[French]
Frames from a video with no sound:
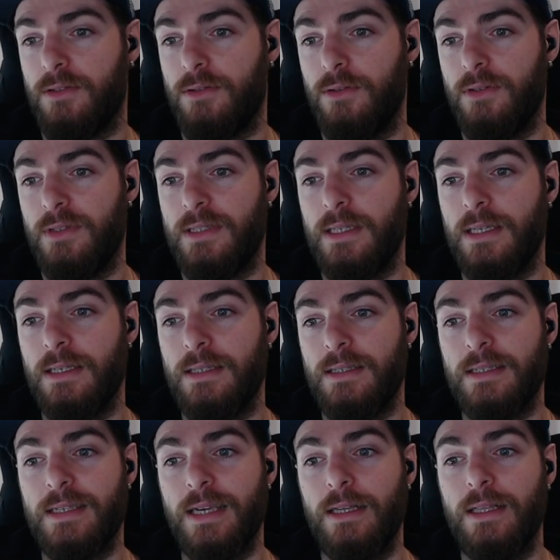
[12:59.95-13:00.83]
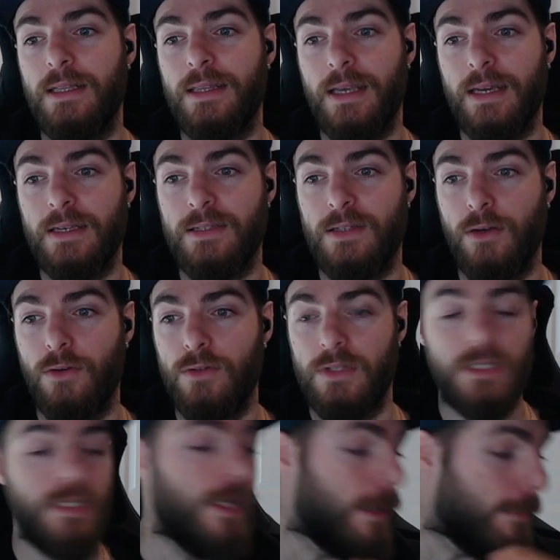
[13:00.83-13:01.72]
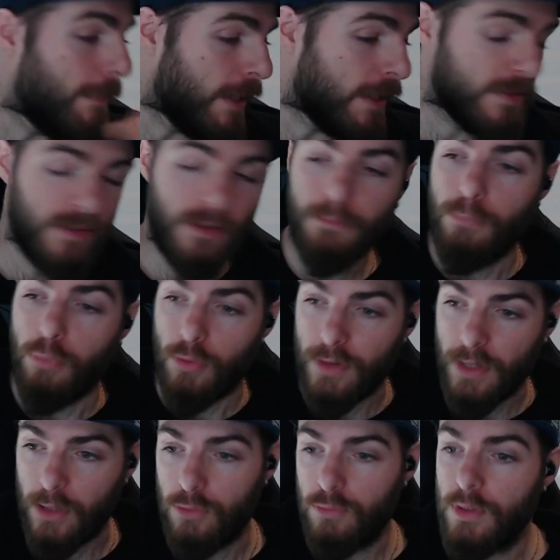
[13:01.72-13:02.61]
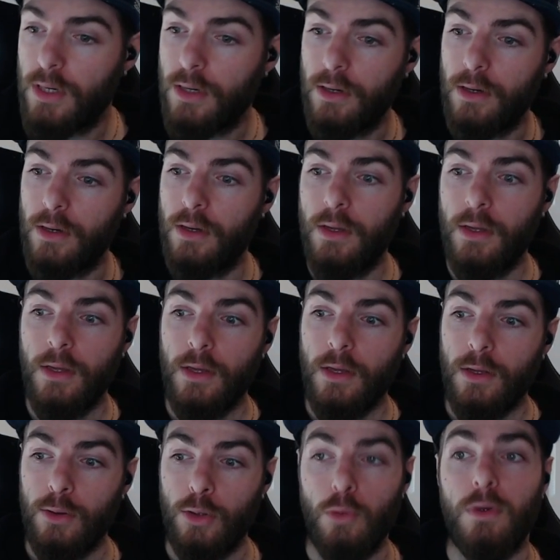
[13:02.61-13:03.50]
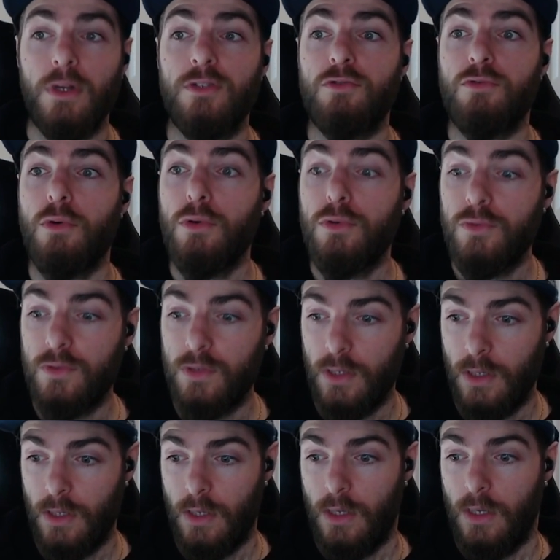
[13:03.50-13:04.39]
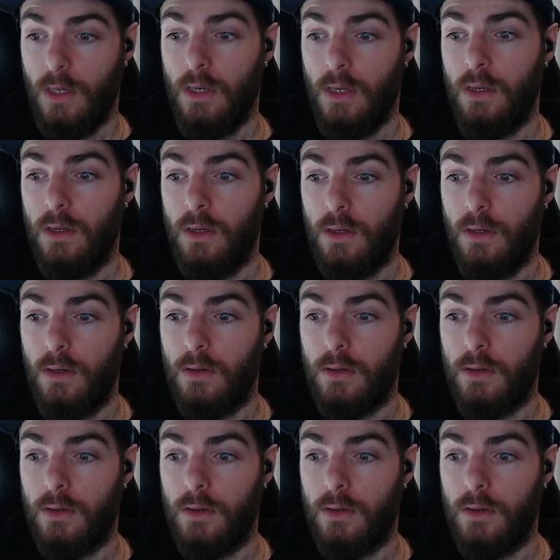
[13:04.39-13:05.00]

que c'est ce qu'il y a d'intéressant aussi. Là, par exemple, pour traduire euh, No One's Rose, euh,